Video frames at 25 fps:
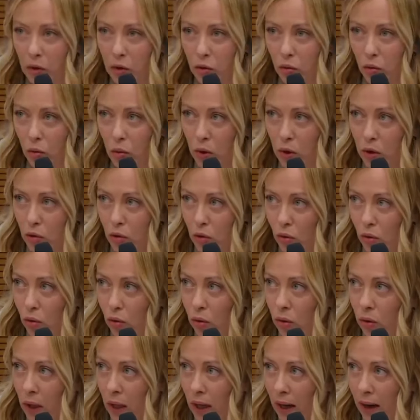che su questo
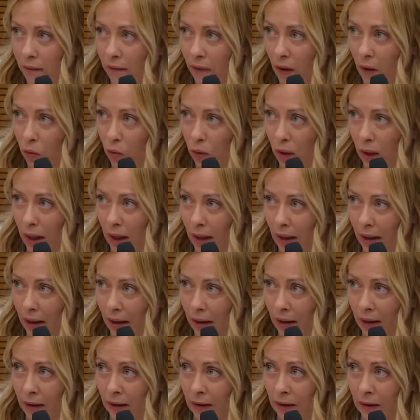occorrerà
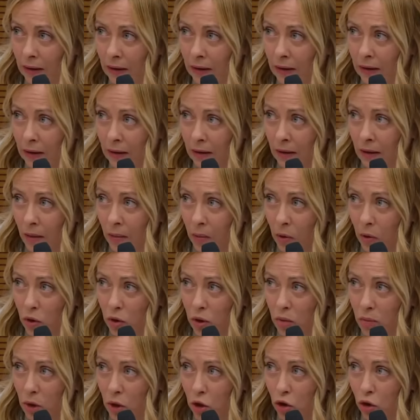valutare nei
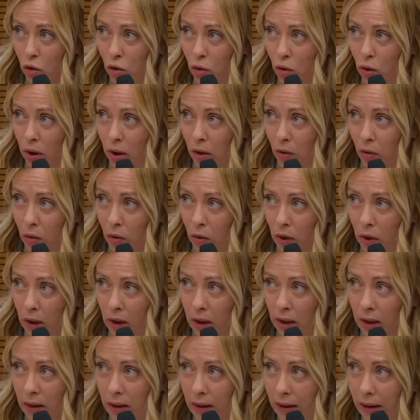prossimi giorni con
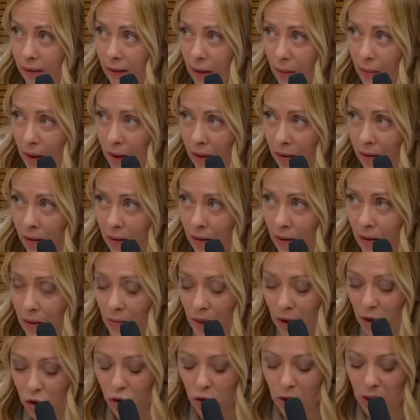eh, gli altri partiti di
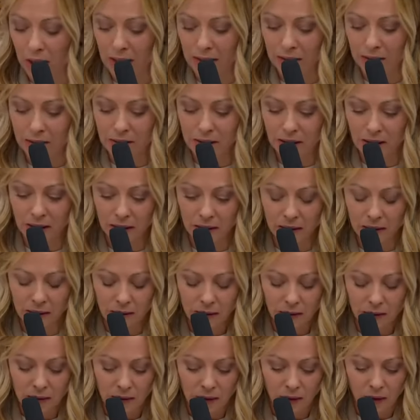maggioranza
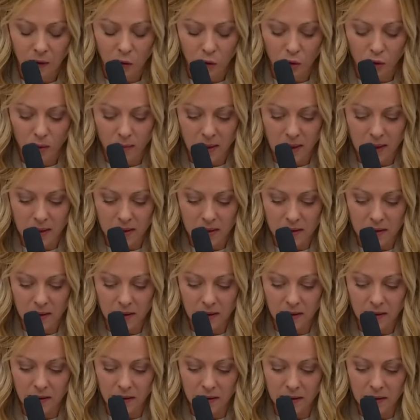e con i
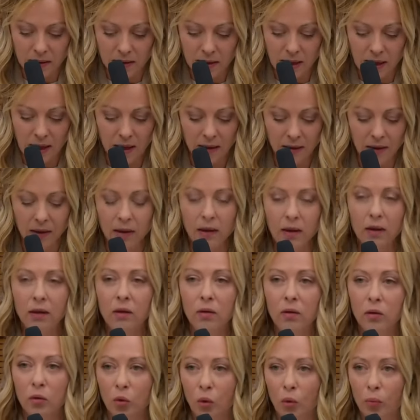ministri interessati,
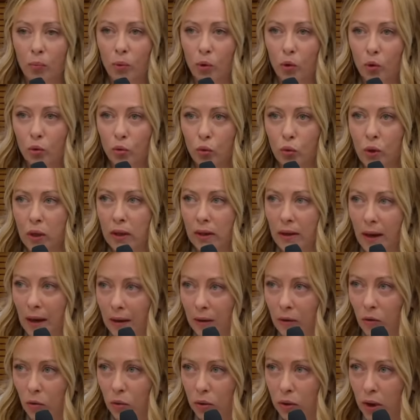
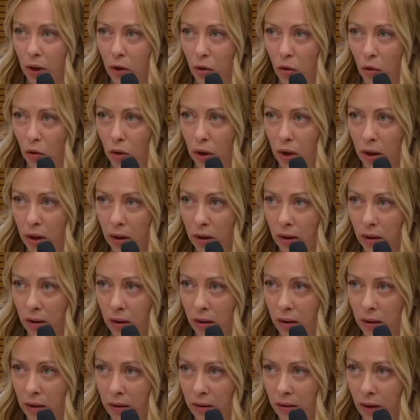l'opportunità di ulteriori
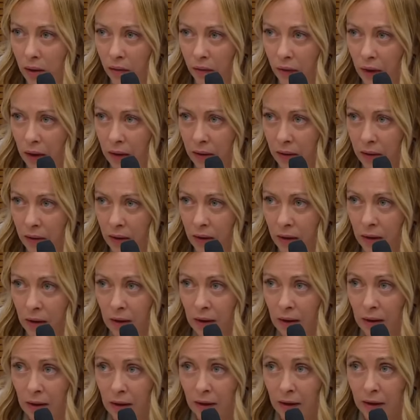eh, interventi
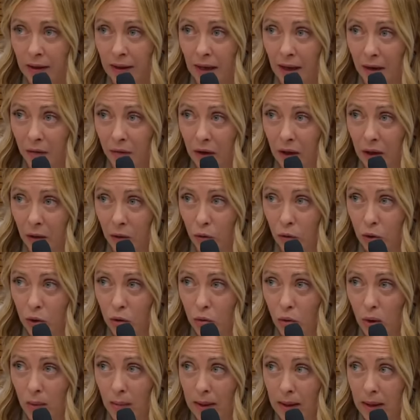chiarificatori
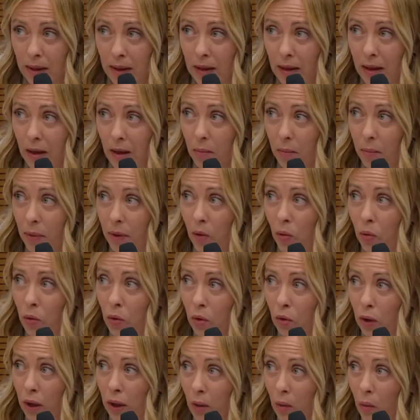sulla materia. Per
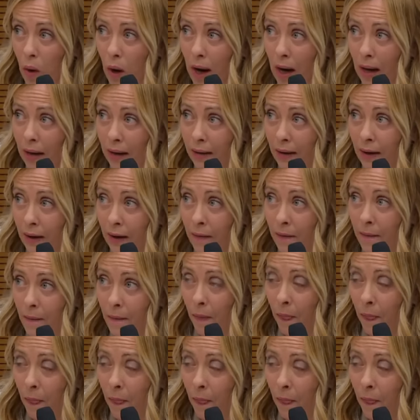quello che riguarda